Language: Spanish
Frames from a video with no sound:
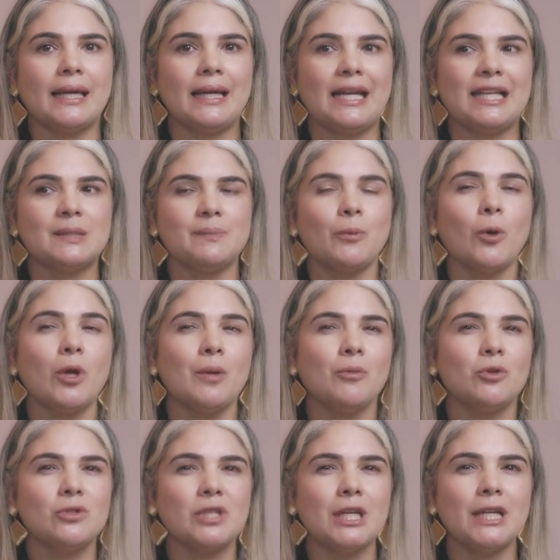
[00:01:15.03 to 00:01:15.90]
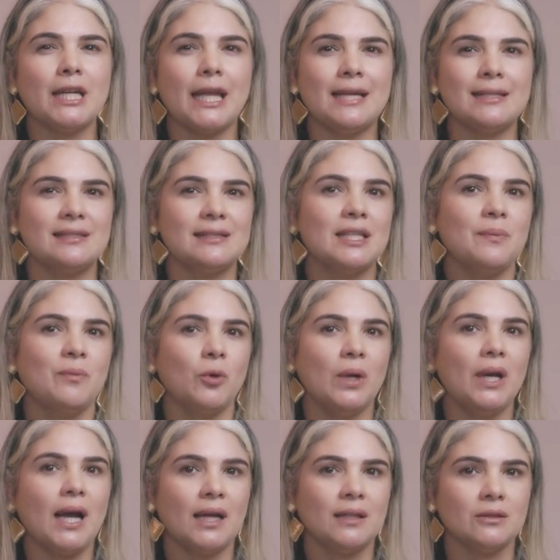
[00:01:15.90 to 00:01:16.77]
las podemos ir
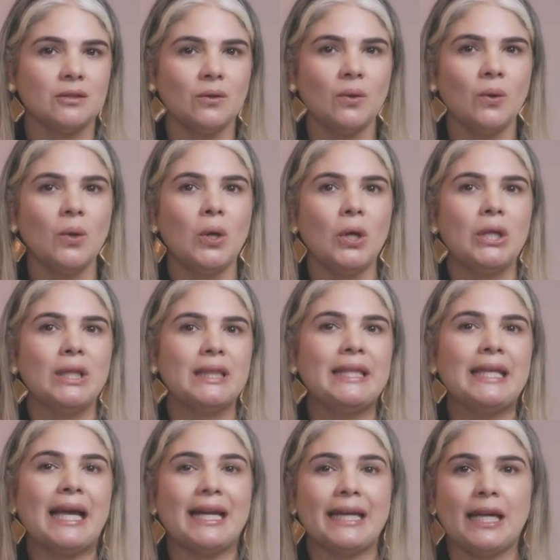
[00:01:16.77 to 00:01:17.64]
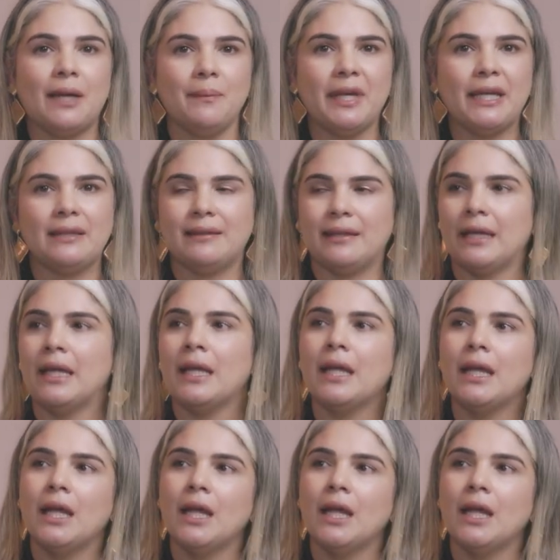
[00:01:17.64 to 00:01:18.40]
estimulando diariamente.